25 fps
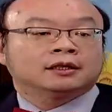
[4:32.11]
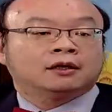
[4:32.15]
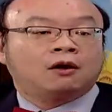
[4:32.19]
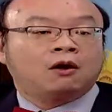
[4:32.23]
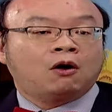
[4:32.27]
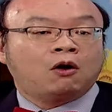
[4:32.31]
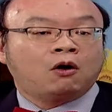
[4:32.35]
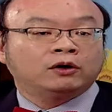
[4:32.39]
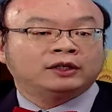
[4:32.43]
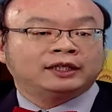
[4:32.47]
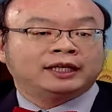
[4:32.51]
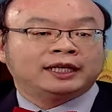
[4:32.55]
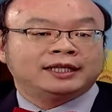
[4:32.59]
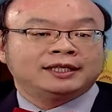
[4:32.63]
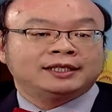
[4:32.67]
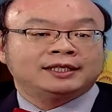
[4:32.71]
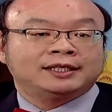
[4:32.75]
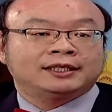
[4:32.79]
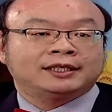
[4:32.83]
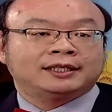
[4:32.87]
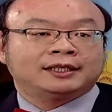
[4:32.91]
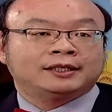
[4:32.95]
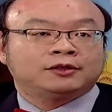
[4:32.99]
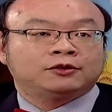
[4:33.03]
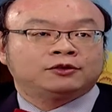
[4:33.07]
后天
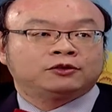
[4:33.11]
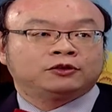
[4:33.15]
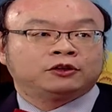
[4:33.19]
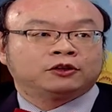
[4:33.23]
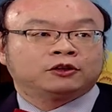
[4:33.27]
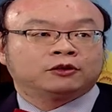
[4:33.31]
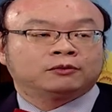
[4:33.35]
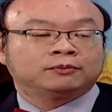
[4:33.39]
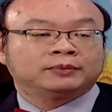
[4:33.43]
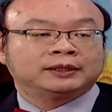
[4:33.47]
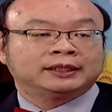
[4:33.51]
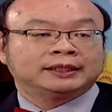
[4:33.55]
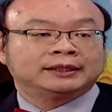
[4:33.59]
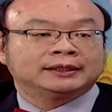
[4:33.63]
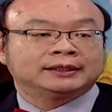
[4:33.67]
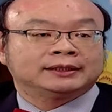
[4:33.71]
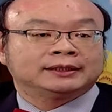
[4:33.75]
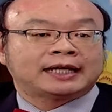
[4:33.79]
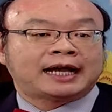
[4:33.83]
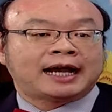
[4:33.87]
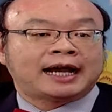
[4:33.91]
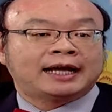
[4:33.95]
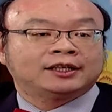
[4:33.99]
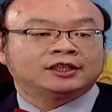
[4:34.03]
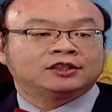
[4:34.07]
型血友病，
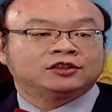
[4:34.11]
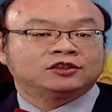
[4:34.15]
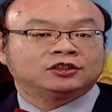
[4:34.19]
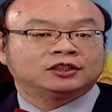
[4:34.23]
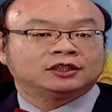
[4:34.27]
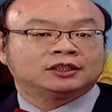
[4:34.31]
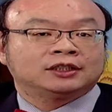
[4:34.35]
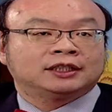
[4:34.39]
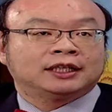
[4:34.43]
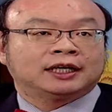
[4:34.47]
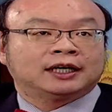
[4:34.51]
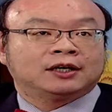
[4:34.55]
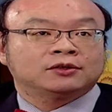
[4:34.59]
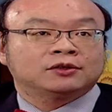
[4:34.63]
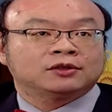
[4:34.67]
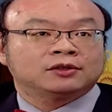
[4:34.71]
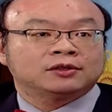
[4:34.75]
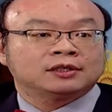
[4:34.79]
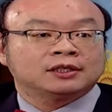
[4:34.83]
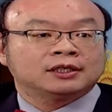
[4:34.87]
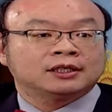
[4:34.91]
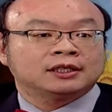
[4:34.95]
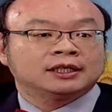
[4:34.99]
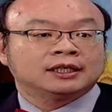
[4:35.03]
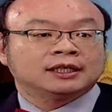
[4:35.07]
它的治疗就
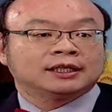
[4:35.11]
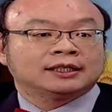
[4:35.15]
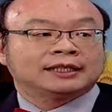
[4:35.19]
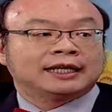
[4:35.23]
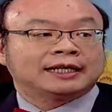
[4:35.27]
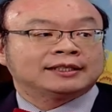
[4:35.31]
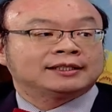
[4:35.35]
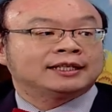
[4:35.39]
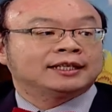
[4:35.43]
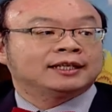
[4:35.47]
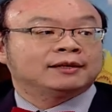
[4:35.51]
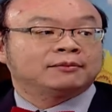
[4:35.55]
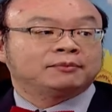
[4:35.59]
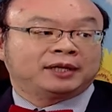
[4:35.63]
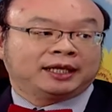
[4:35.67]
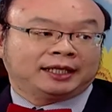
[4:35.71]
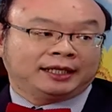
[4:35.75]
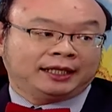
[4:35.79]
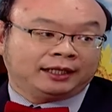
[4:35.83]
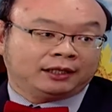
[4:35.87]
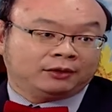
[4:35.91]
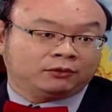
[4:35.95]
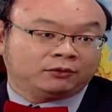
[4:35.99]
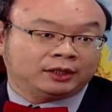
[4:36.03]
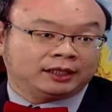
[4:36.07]
是它是一个免
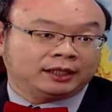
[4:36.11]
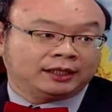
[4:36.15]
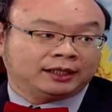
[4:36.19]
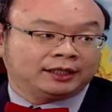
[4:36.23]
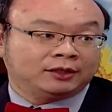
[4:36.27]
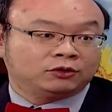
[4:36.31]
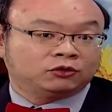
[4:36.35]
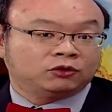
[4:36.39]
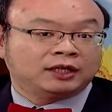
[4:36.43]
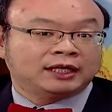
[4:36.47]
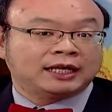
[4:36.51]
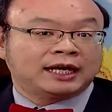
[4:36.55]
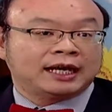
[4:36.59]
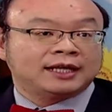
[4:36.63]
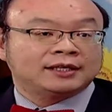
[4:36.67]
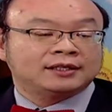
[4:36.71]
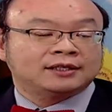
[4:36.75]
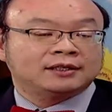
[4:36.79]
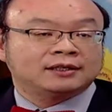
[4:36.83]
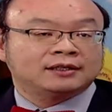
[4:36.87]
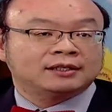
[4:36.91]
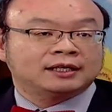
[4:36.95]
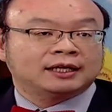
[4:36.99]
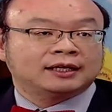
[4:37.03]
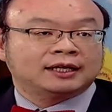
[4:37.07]
疫的问题，所以它事
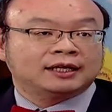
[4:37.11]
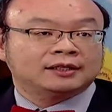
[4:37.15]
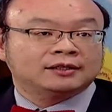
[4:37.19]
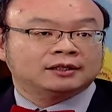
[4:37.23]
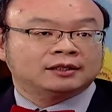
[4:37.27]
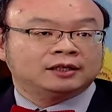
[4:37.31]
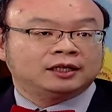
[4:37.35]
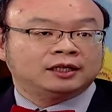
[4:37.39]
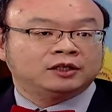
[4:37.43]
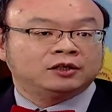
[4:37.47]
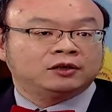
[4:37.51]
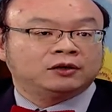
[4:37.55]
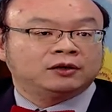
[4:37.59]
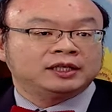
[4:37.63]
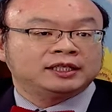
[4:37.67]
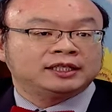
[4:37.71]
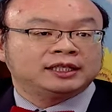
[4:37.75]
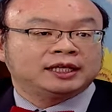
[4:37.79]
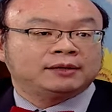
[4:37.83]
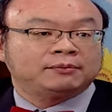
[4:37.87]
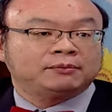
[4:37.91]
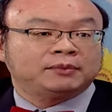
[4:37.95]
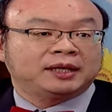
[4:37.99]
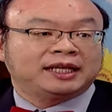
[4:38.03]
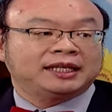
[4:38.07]
实上它是利用一
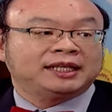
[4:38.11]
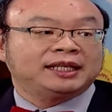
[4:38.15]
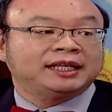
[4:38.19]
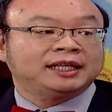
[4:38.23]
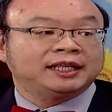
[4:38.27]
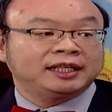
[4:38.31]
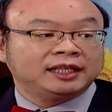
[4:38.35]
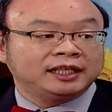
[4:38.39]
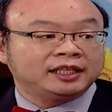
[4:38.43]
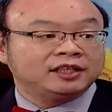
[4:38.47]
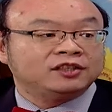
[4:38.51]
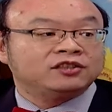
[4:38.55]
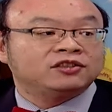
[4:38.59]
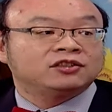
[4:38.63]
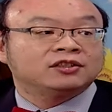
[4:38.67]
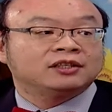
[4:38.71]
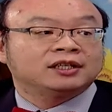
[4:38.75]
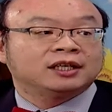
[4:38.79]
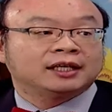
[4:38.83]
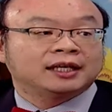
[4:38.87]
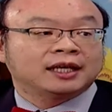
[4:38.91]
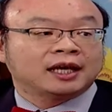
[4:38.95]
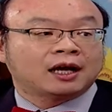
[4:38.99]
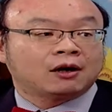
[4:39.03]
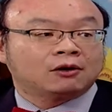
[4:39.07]
些免疫抑制
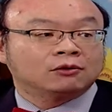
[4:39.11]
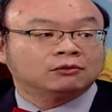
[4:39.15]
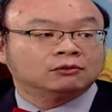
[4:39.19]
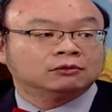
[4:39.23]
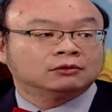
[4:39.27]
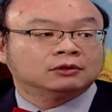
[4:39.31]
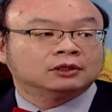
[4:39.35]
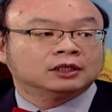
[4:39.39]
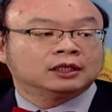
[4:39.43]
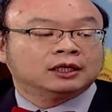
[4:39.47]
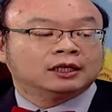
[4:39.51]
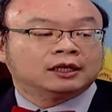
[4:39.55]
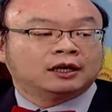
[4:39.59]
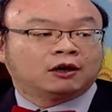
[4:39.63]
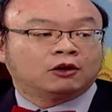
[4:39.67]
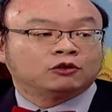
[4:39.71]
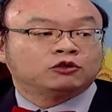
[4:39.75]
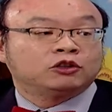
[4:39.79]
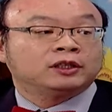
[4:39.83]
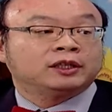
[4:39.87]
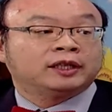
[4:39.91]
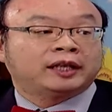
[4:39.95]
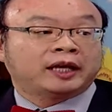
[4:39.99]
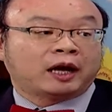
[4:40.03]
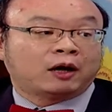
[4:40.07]
的药物，哦，
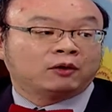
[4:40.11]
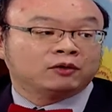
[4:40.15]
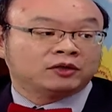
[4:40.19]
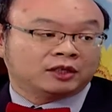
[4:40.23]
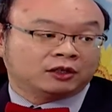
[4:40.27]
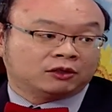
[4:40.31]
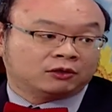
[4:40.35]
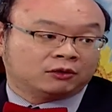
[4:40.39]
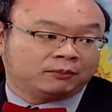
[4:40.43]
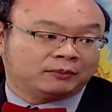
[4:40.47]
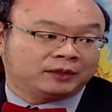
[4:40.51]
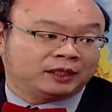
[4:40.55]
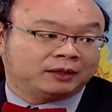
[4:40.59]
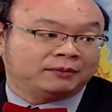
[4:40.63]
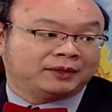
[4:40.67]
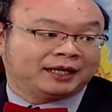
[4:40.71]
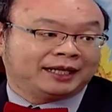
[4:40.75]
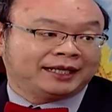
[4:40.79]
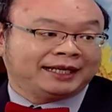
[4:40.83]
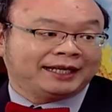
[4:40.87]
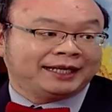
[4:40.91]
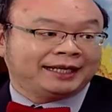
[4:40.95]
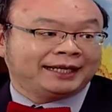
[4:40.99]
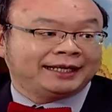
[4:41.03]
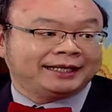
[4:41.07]
去调整我们的免
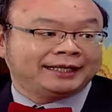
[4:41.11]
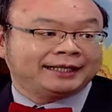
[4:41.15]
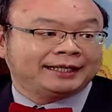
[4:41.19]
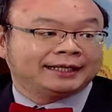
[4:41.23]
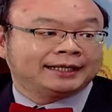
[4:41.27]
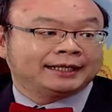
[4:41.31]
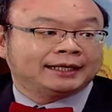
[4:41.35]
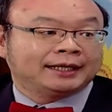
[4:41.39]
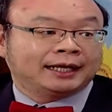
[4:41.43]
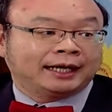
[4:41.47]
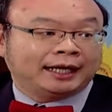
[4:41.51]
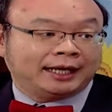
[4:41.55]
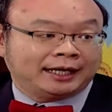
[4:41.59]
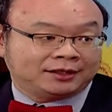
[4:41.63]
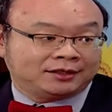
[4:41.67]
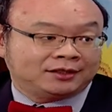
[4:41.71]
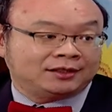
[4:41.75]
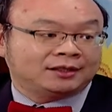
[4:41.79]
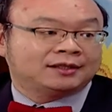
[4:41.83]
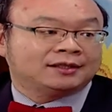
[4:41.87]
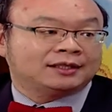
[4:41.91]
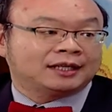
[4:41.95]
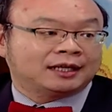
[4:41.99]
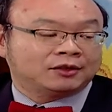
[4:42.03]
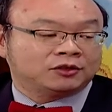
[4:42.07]
疫力，是，事
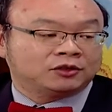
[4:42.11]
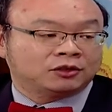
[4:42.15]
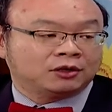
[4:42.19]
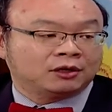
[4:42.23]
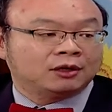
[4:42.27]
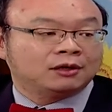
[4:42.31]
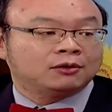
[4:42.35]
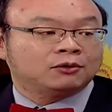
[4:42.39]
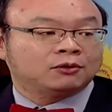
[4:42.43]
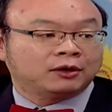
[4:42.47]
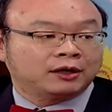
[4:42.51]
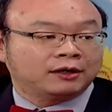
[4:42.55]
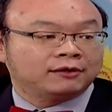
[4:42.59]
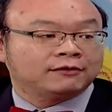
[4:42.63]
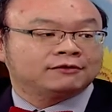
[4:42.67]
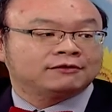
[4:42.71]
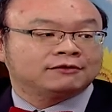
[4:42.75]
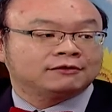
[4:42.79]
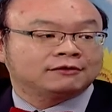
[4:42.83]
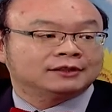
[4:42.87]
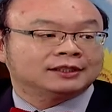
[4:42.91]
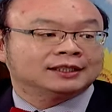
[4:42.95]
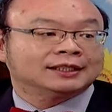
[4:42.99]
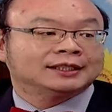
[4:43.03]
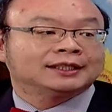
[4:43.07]
实上就会恢
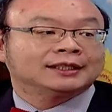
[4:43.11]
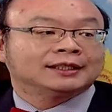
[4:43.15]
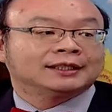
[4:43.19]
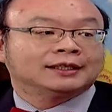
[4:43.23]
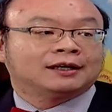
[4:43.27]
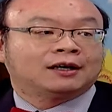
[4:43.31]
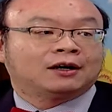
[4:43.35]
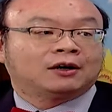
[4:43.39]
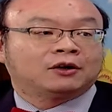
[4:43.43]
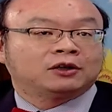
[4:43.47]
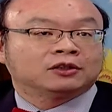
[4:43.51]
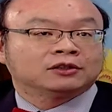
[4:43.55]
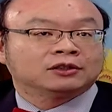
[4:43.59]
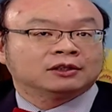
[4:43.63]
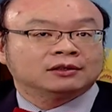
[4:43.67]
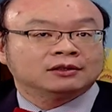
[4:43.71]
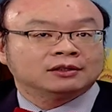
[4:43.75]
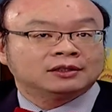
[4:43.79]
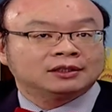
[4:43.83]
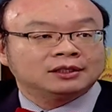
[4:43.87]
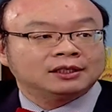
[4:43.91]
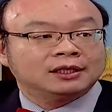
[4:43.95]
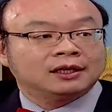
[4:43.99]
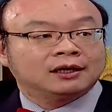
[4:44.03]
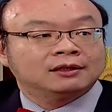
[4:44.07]
复了。哦，有时候
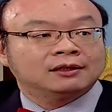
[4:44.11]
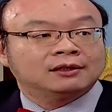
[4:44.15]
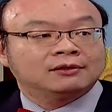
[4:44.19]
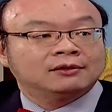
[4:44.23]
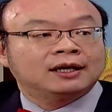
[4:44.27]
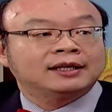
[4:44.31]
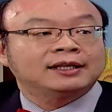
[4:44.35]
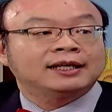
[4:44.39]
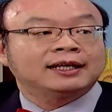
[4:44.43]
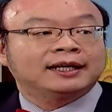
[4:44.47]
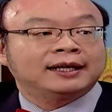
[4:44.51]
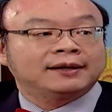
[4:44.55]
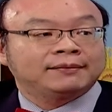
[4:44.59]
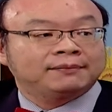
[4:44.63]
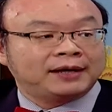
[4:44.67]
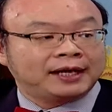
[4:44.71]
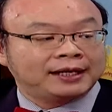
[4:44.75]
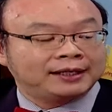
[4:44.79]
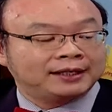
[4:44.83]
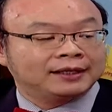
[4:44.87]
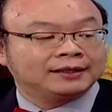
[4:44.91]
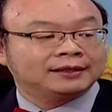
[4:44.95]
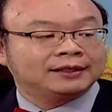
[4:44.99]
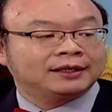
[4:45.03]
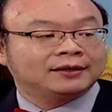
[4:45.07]
治疗的话，大概半
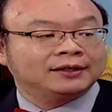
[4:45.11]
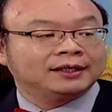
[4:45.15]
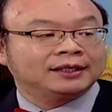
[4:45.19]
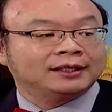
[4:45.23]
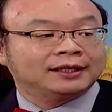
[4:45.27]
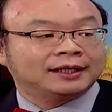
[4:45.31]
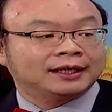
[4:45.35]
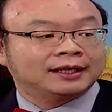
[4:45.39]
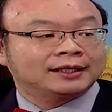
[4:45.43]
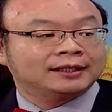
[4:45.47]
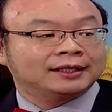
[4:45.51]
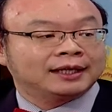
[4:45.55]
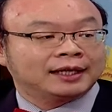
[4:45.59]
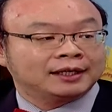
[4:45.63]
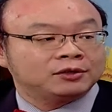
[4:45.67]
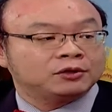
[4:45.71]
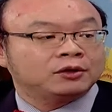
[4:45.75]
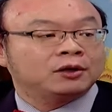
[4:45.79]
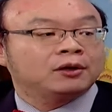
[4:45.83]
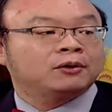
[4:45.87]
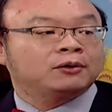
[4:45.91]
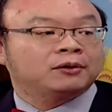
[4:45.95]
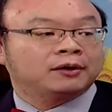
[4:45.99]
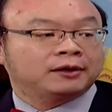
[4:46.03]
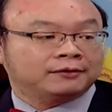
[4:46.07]
年到一年，它就
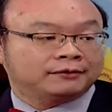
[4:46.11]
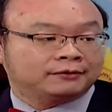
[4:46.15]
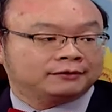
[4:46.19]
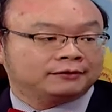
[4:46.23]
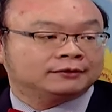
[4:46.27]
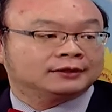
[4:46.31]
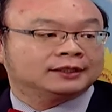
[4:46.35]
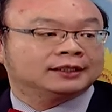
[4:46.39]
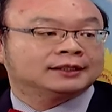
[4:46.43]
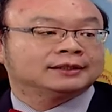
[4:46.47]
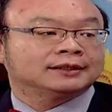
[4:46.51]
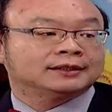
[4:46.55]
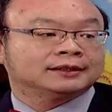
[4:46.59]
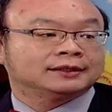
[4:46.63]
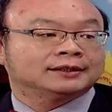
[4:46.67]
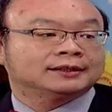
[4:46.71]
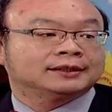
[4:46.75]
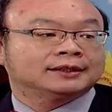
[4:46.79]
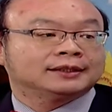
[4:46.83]
会恢复了。是，